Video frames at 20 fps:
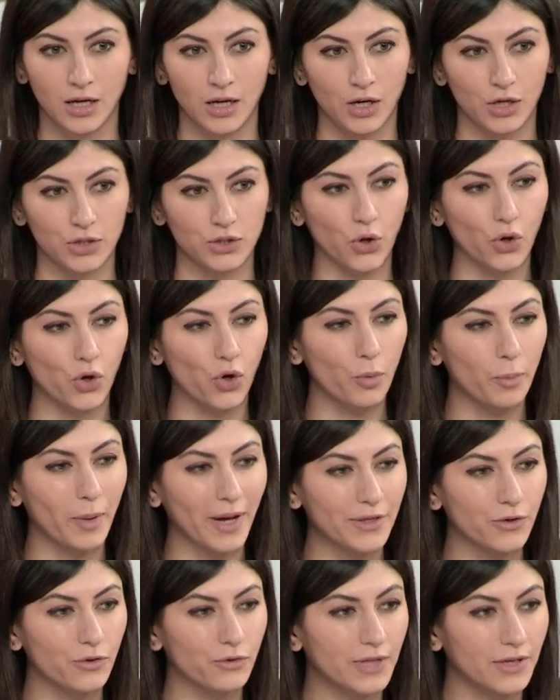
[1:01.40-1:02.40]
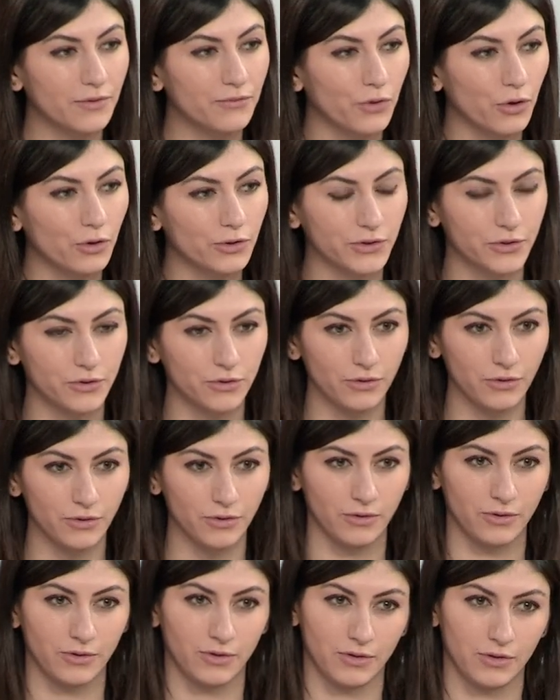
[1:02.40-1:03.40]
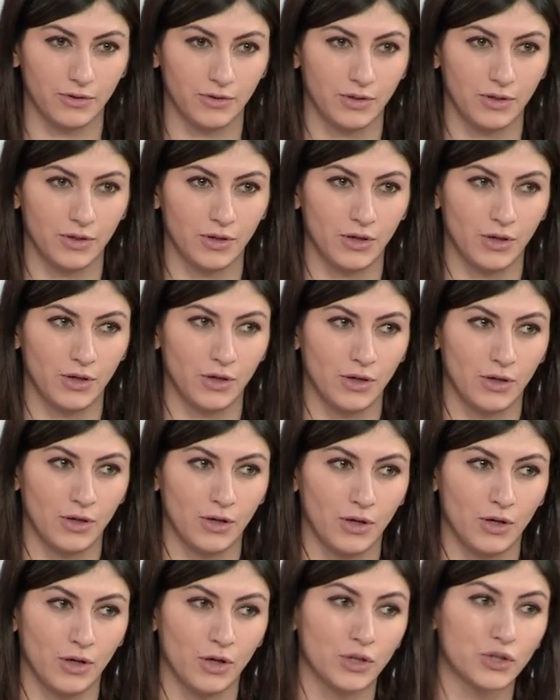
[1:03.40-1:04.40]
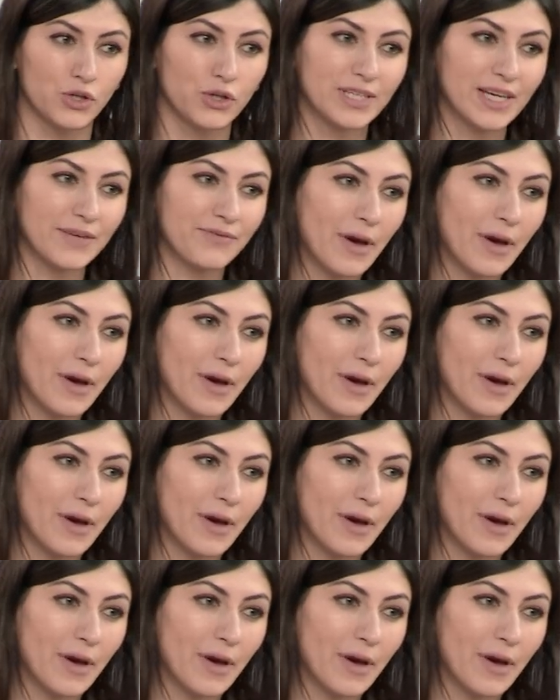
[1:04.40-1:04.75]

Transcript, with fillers: Son compagnon d'infortune, Joseph